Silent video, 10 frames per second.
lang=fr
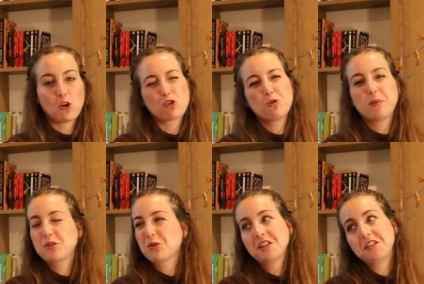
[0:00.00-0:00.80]
Alors je suis
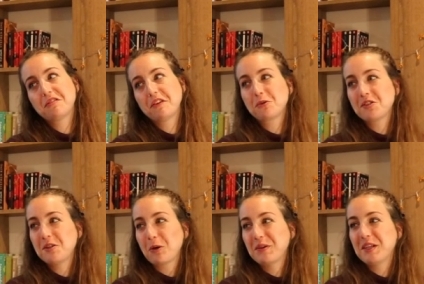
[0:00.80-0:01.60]
pas sûr qu'ils
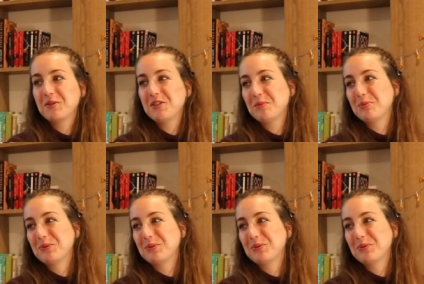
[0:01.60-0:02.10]
différencient leur pédagogie